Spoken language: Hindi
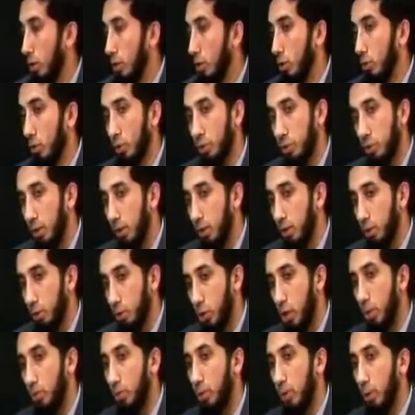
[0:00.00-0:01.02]
और ख़ुद से
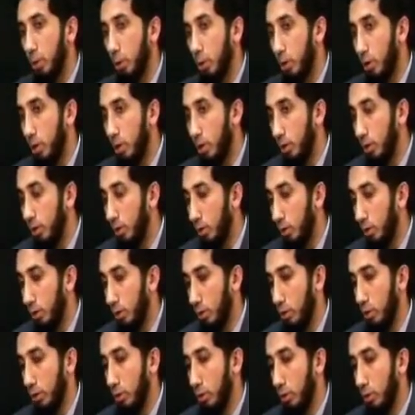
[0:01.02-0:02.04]
जॉब के दौरान
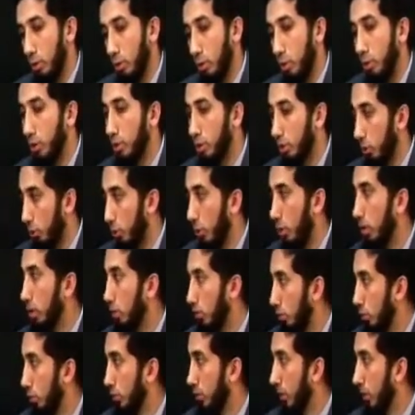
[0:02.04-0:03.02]
और कॉलेज के दौरान ही